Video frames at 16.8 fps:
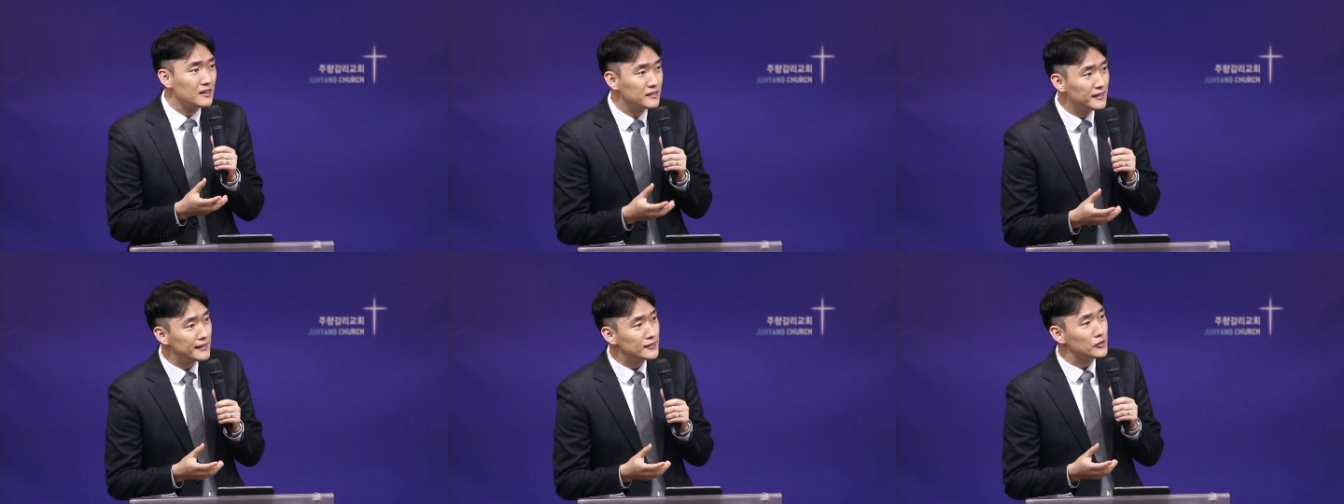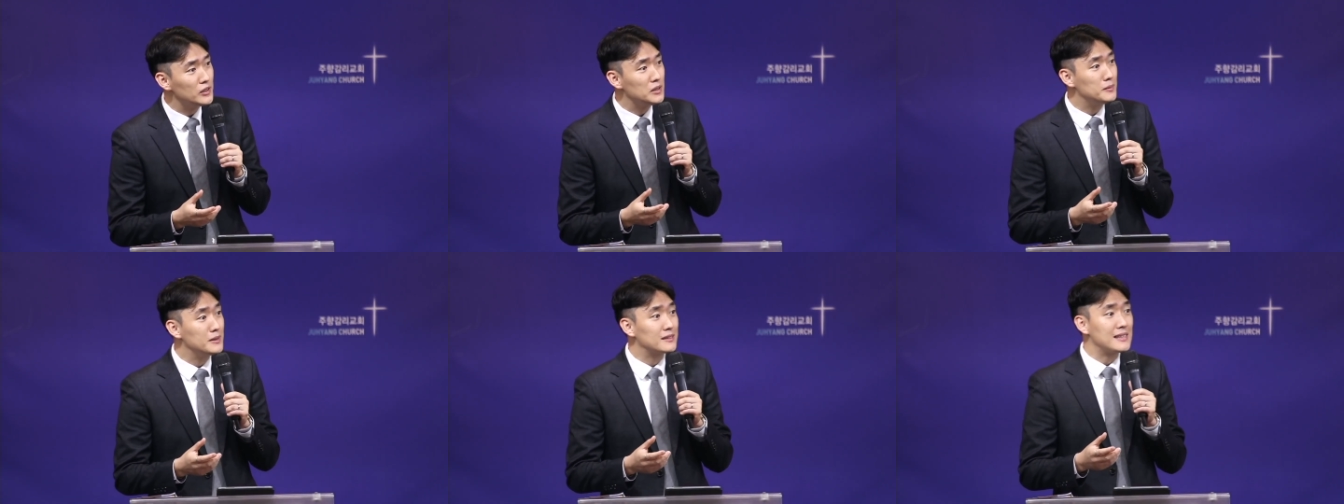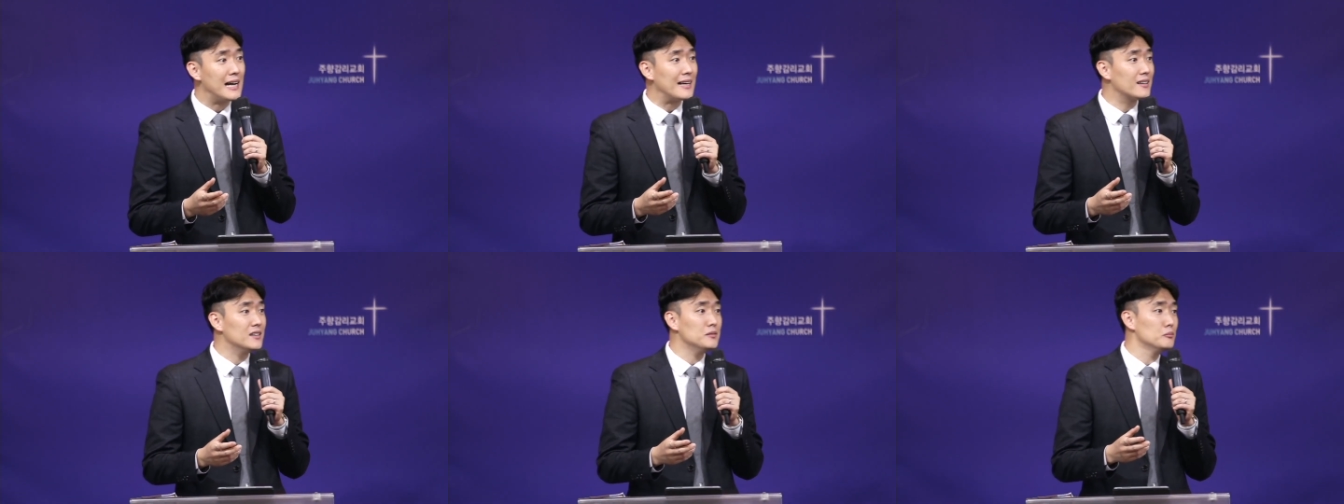예수님을
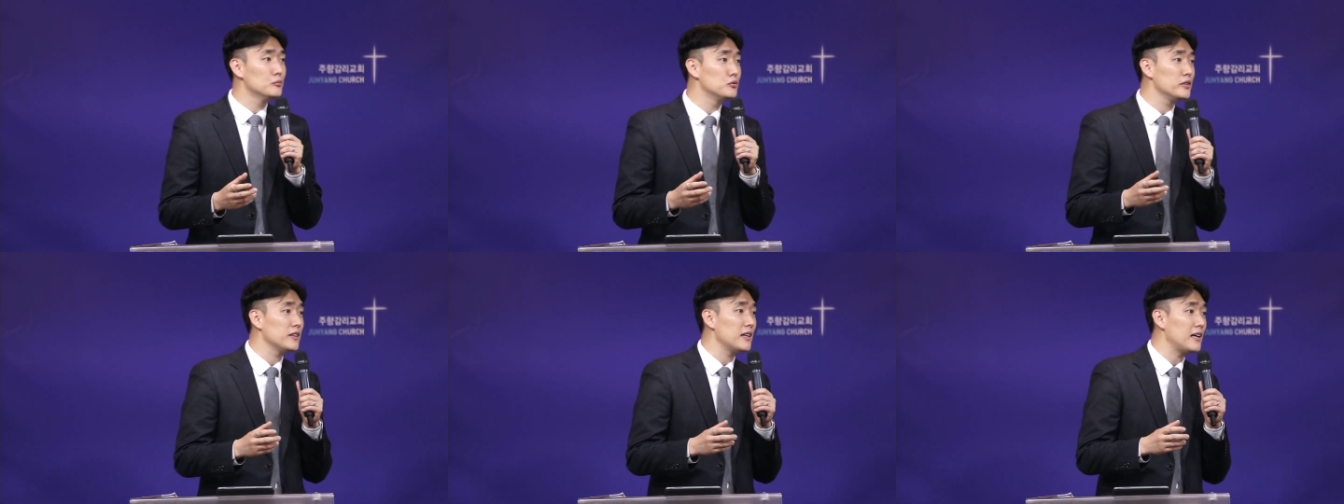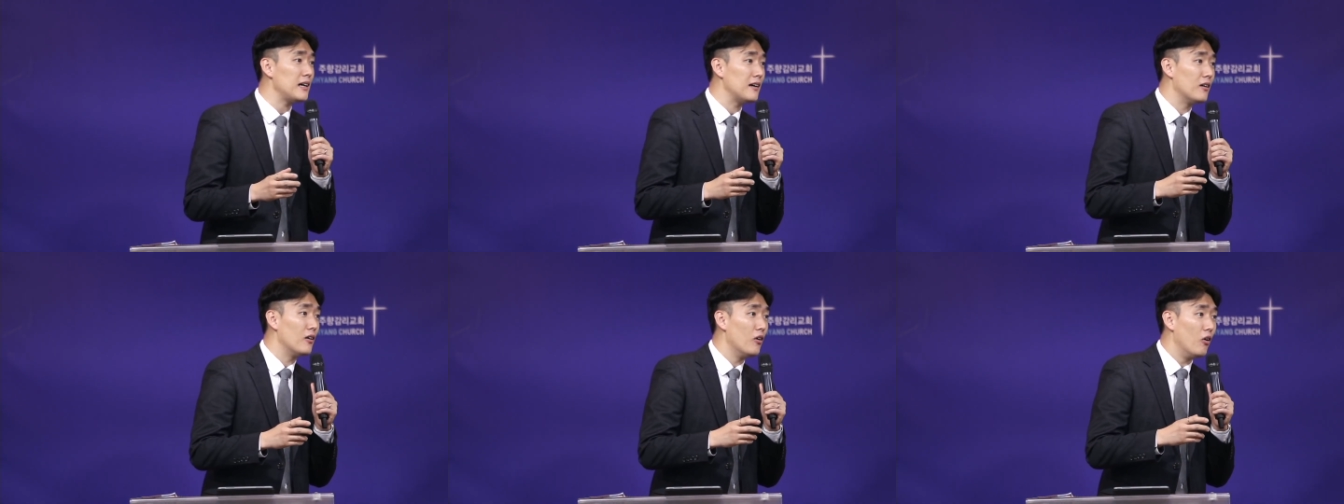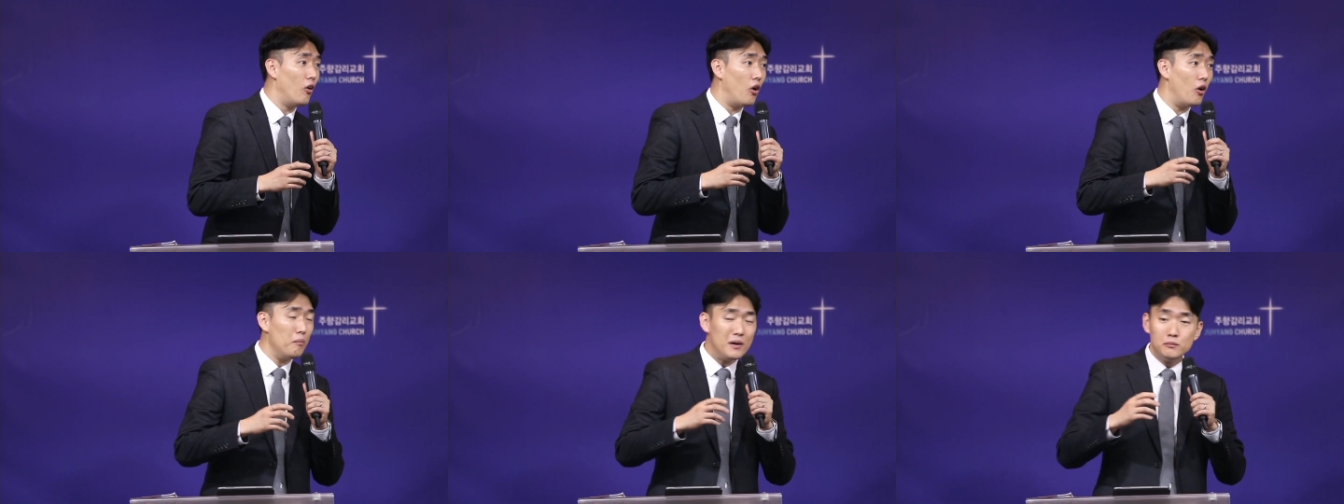따르는 무리가
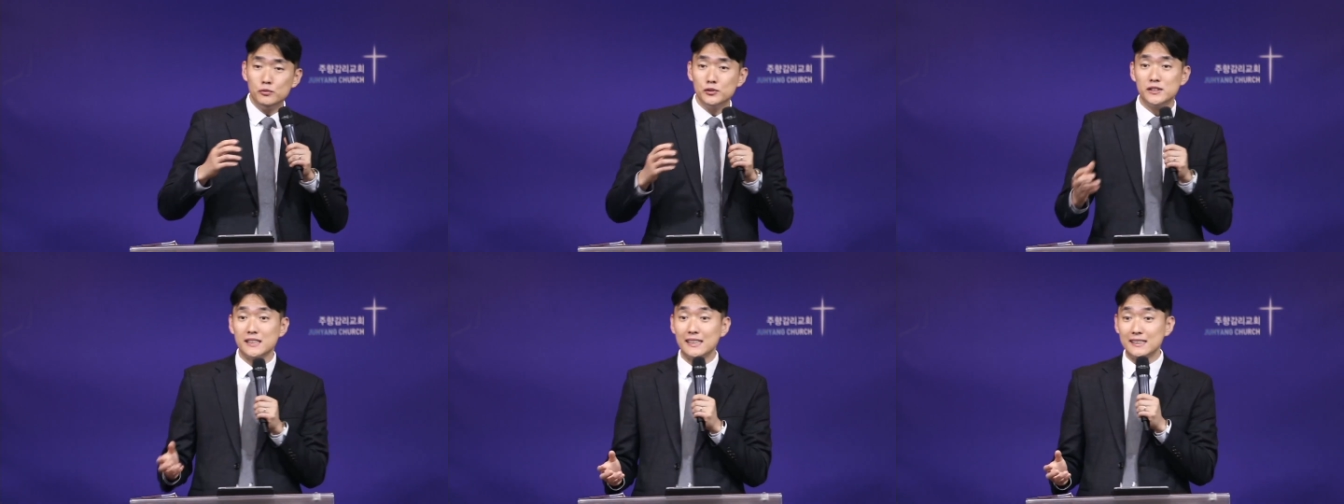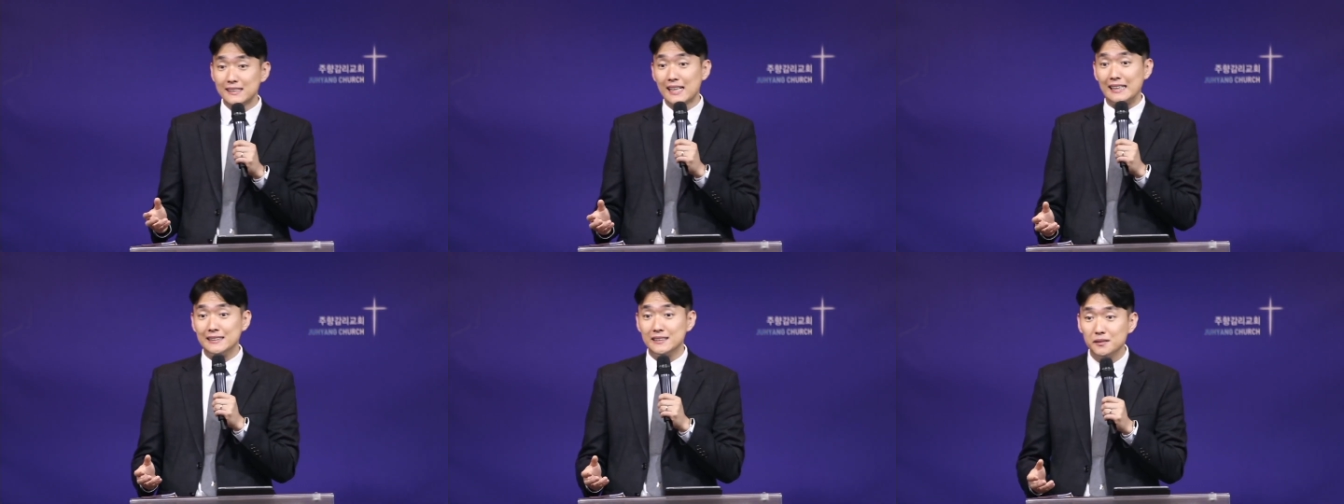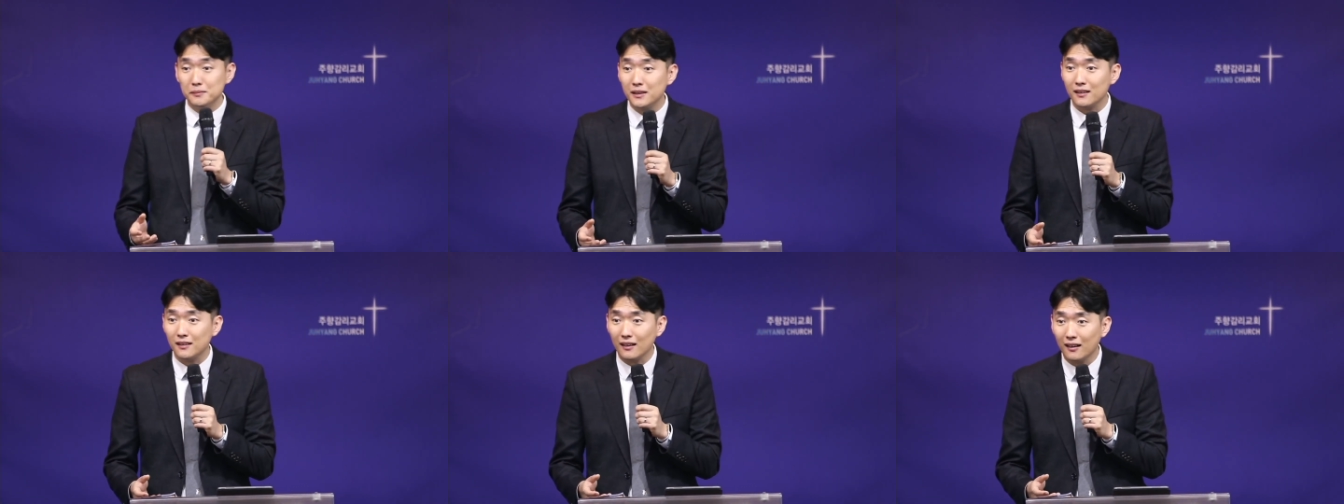어마무시했지
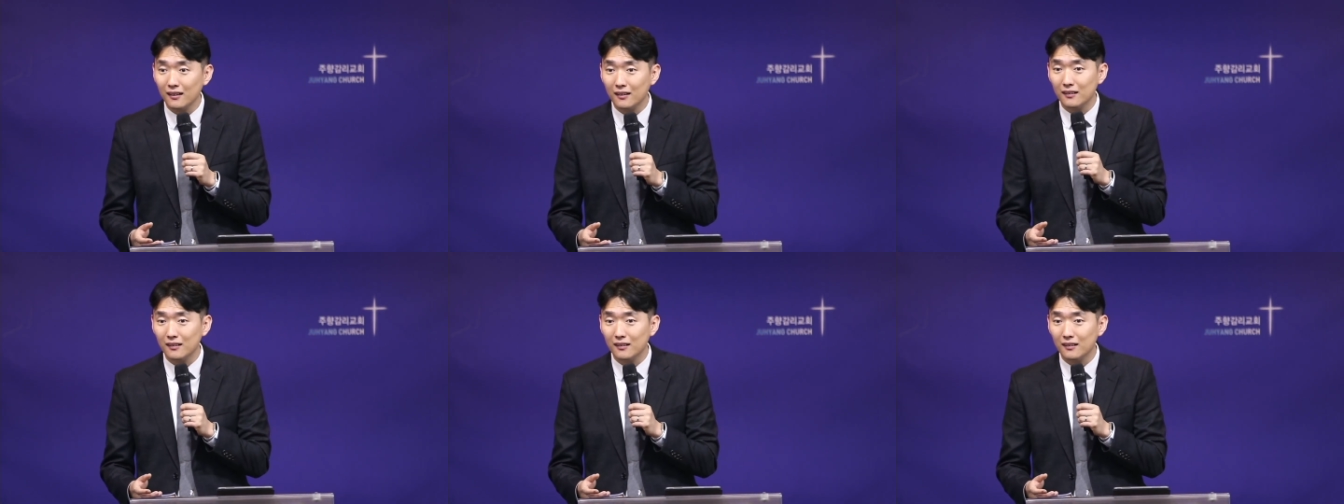않습니까?